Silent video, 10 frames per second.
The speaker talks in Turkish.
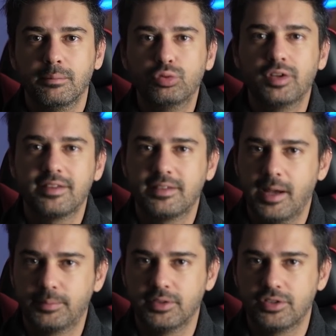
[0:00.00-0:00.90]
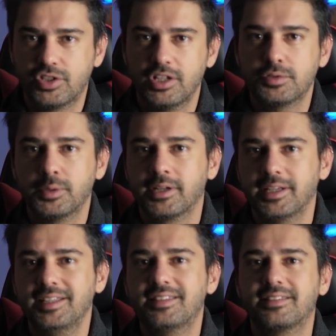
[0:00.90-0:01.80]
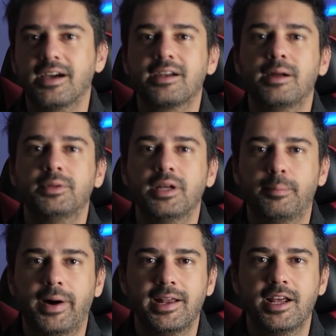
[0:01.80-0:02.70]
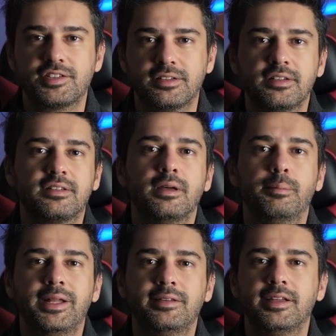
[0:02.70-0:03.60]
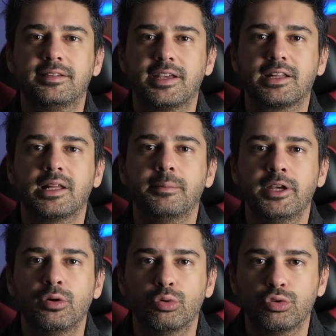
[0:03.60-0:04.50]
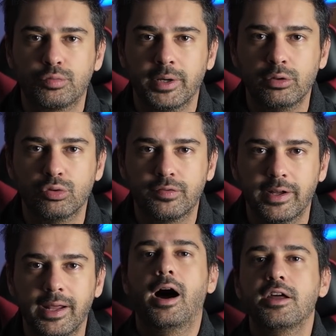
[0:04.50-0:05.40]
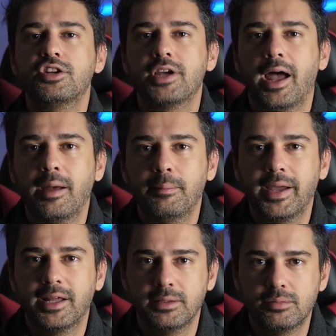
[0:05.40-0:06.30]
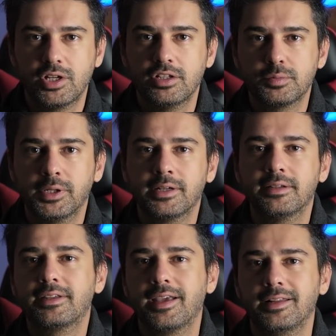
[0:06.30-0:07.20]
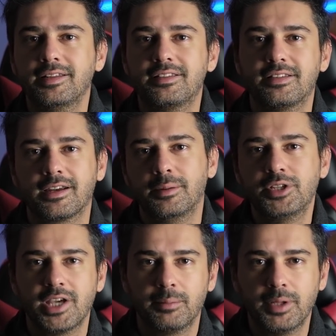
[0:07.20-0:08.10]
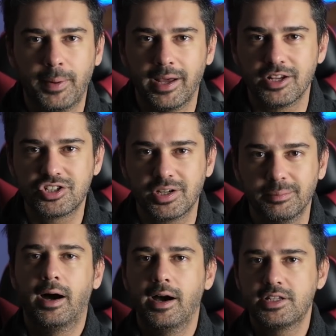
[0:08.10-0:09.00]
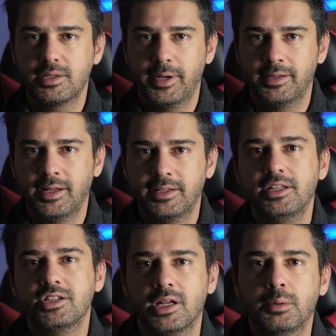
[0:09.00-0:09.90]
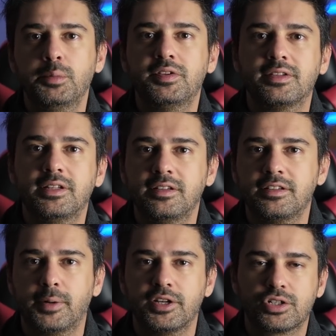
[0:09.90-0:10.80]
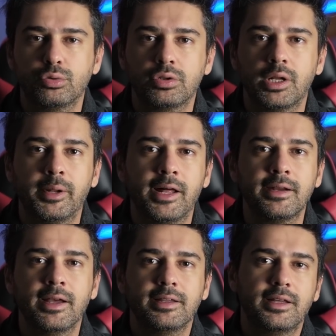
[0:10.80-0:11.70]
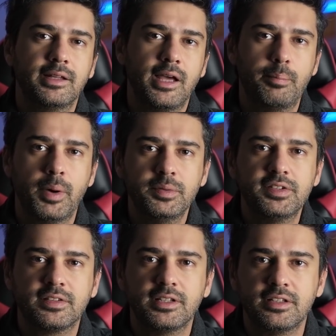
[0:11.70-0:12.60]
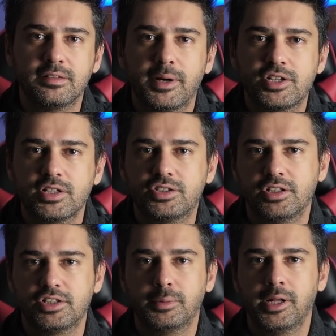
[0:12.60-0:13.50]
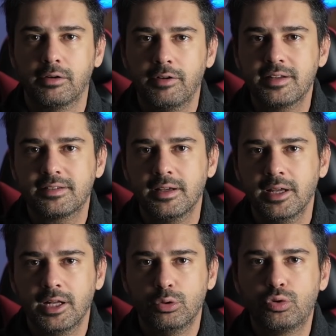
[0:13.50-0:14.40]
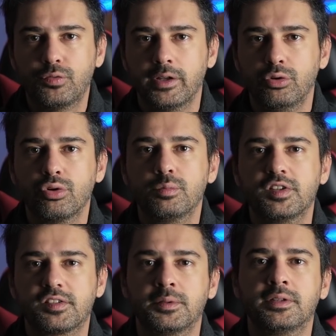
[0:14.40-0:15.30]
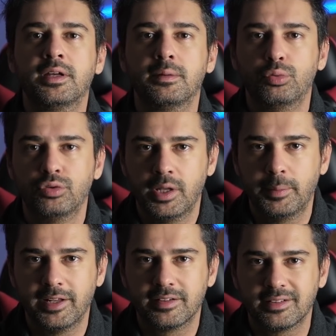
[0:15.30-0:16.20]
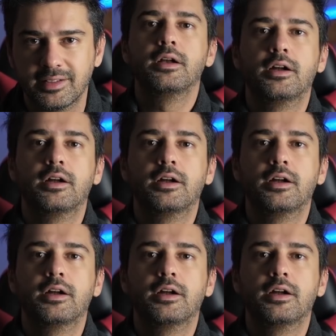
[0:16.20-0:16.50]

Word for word: Bu tarzda yaptığınız çalışmaları Instagram'da paylaştığınızda beni de etiketlemeyi unutmayın lütfen. Ayrıca en beğendiğim çalışmaları da kendi Instagram hikayemde paylaşacağım. Ayrıca benden incelememi istediğiniz başka uygulamalar ya da yapmamı istediğiniz başka çalışmalar varsa lütfen yorum kısmında bunu da belirtin.